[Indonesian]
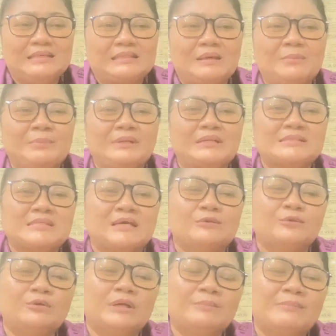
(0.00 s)
Tapi pada
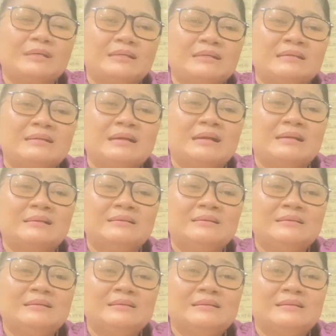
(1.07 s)
saat orang mendengar
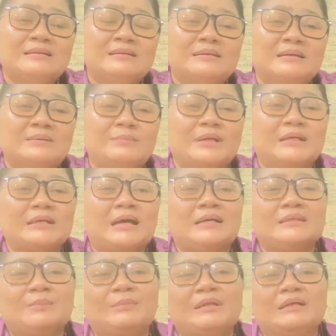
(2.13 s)
uh, mereka
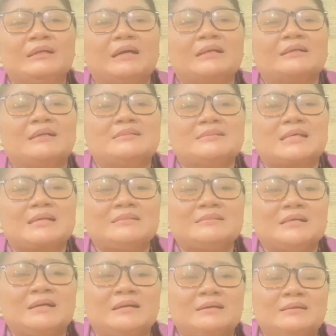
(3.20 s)
hanya mendengarkan
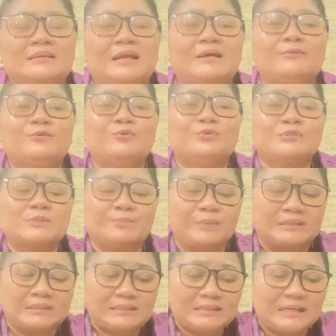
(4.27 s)
saja lalu
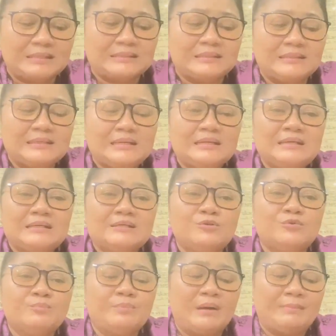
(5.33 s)
seperti yang
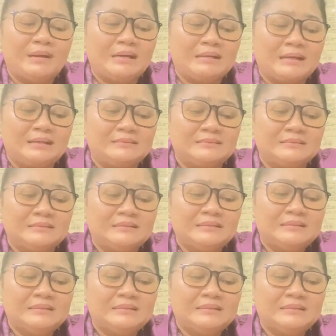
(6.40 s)
diumpamakan